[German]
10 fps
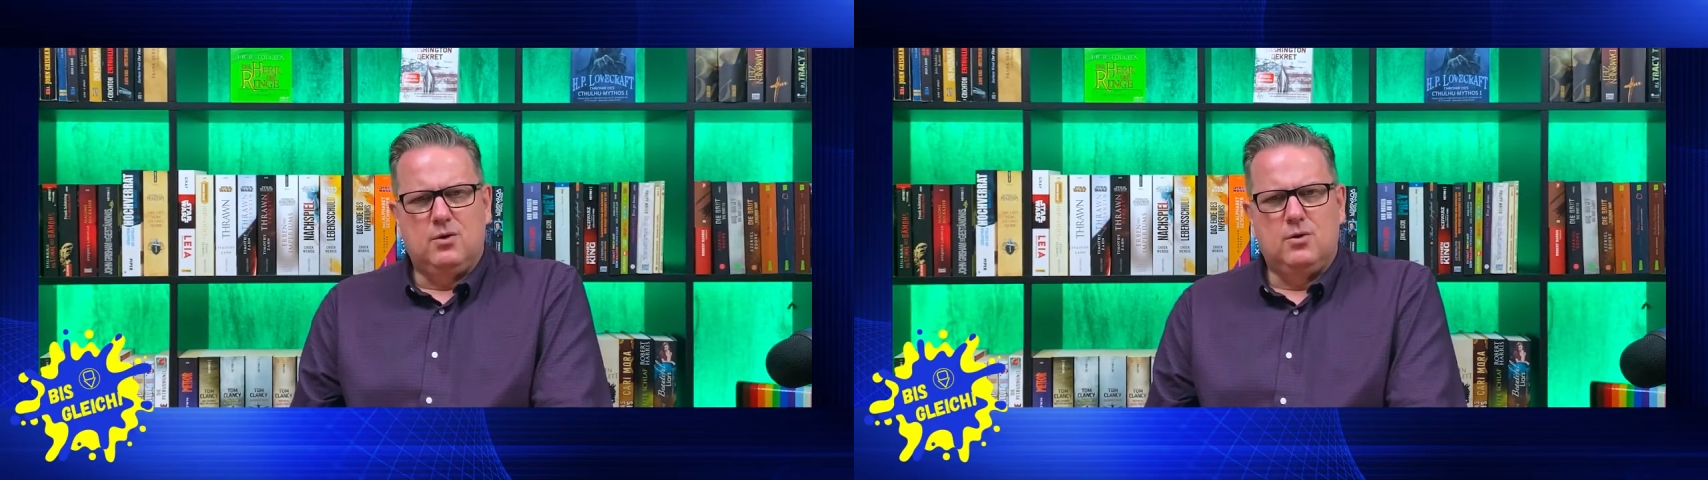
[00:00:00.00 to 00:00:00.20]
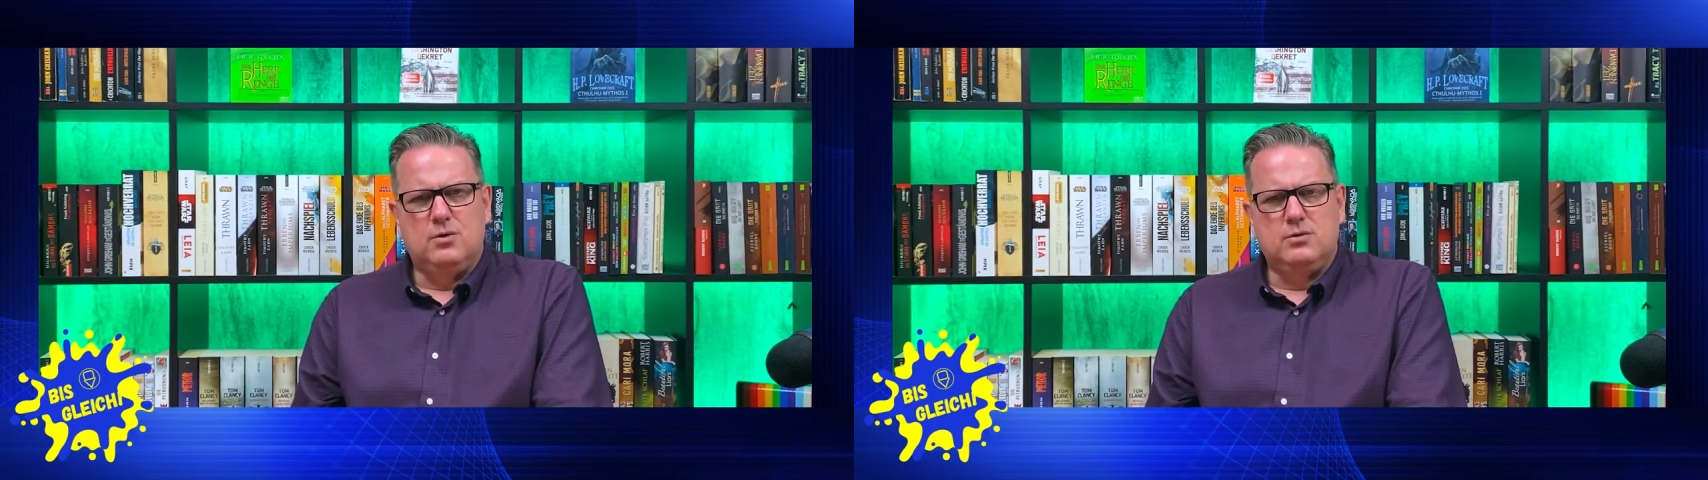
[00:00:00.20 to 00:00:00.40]

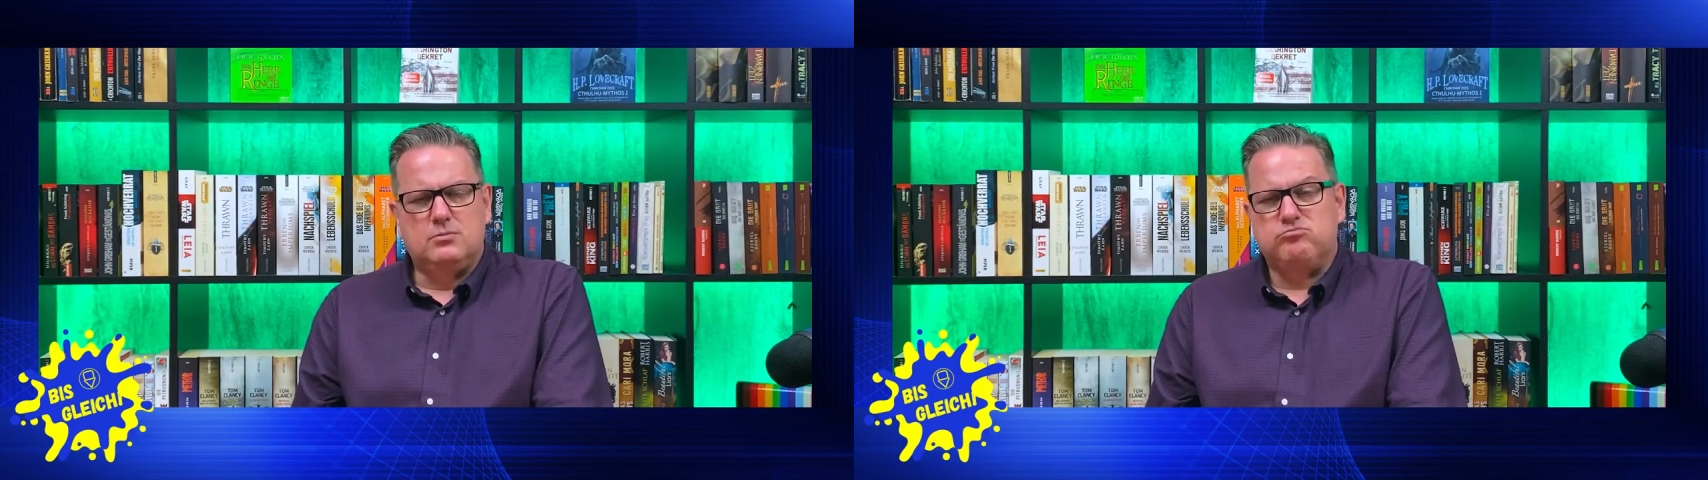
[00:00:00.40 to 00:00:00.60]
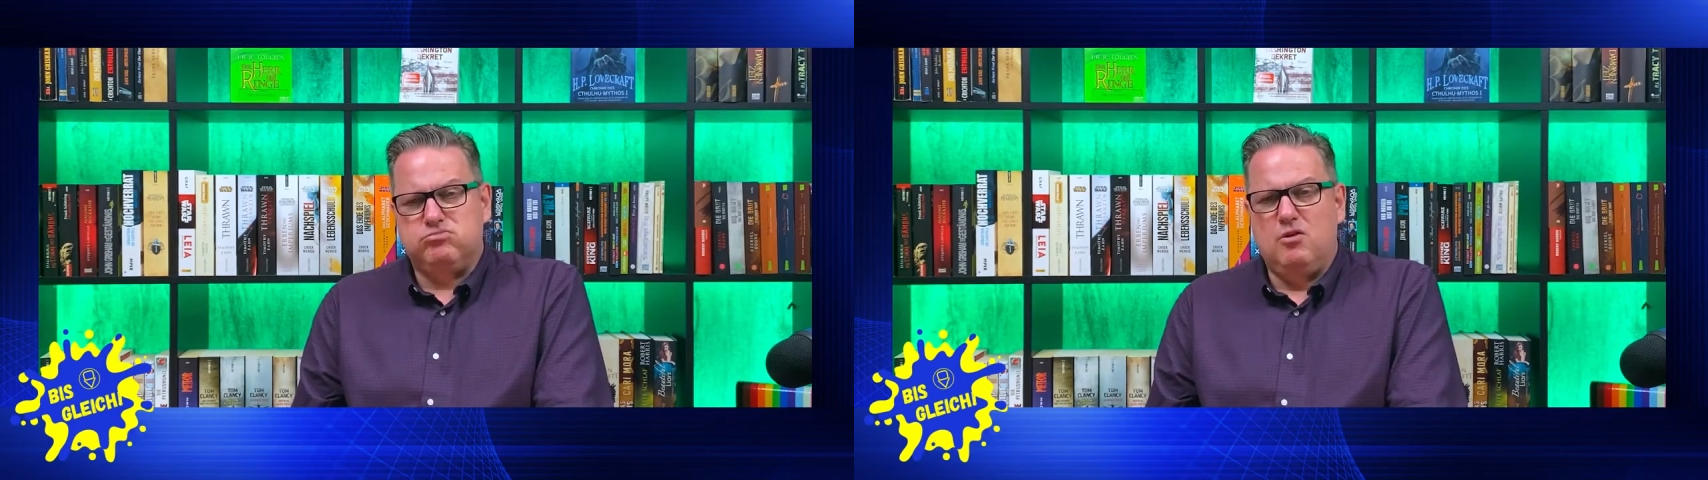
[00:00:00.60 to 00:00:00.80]
Und
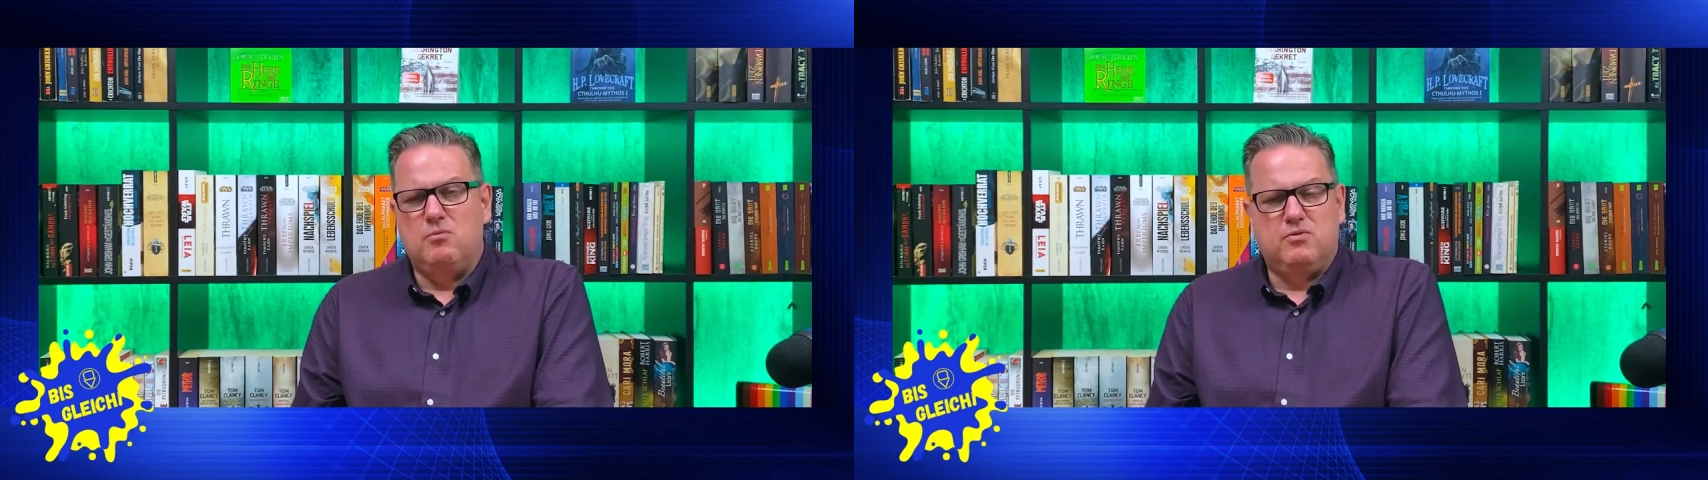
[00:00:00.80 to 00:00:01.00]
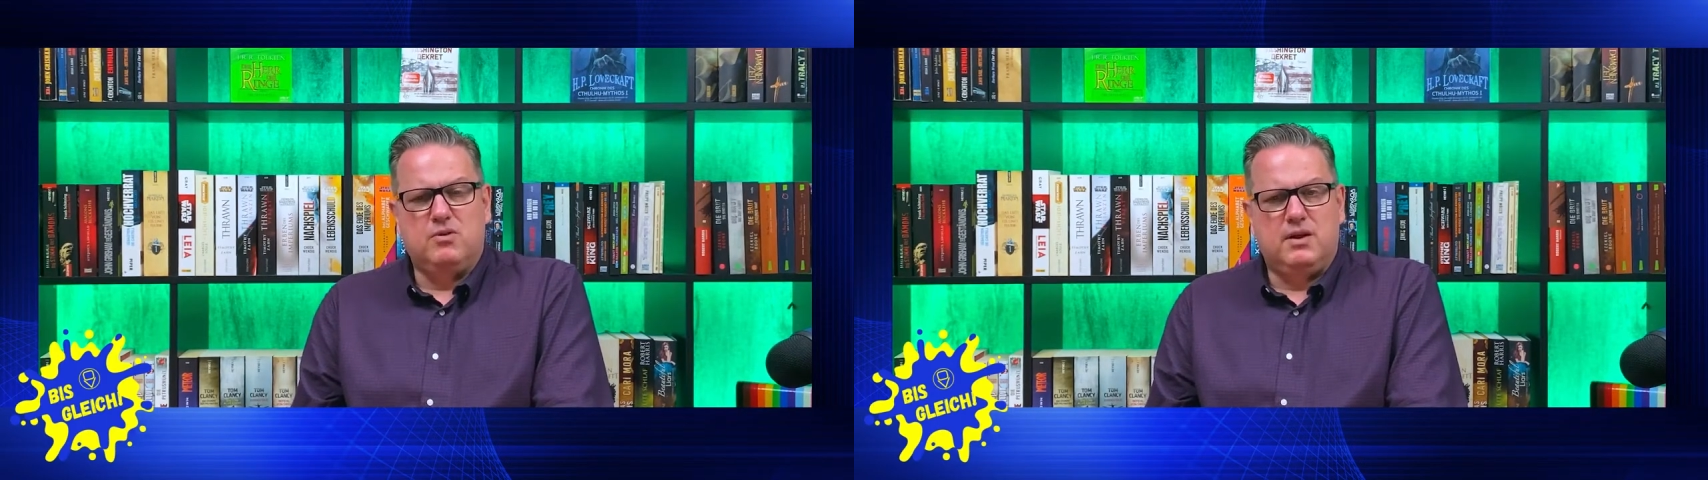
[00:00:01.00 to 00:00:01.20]
obwohl er